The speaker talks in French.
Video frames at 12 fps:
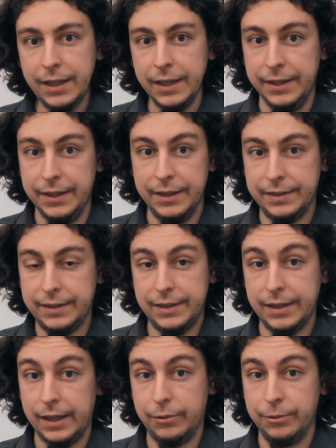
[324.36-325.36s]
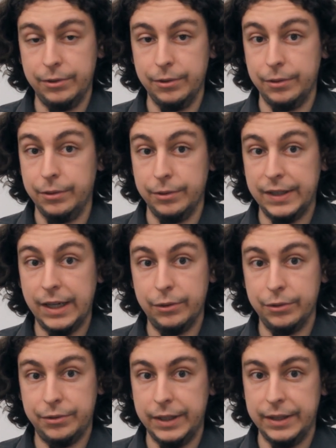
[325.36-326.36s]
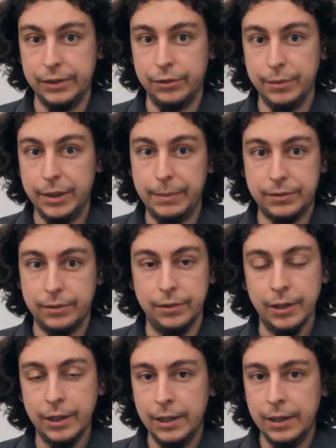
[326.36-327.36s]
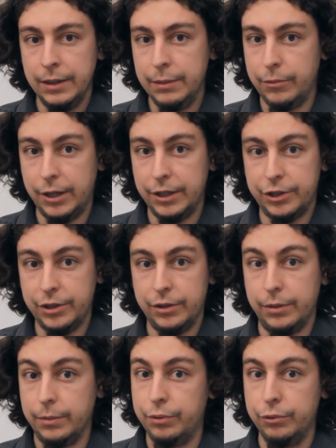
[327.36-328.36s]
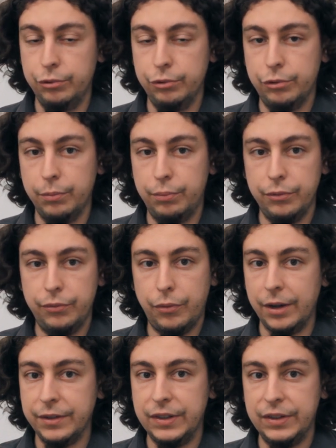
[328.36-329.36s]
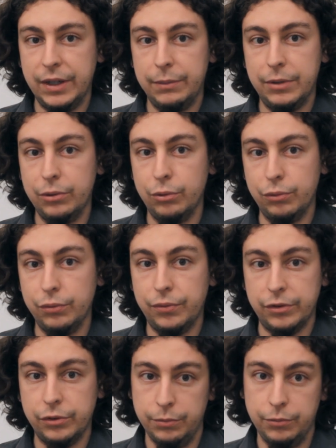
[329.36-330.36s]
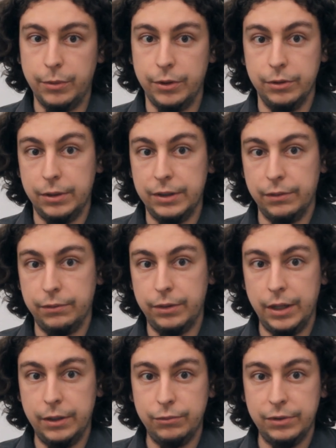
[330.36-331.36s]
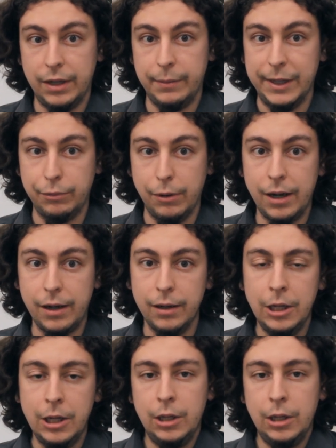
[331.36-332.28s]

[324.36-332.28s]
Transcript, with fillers: Et c'est à cause de, ça que je vais laisser tomber, parce que moi j'en peux juste plus de voir un système qui de toute façon me demande de les envoyer tous à l'abattoir,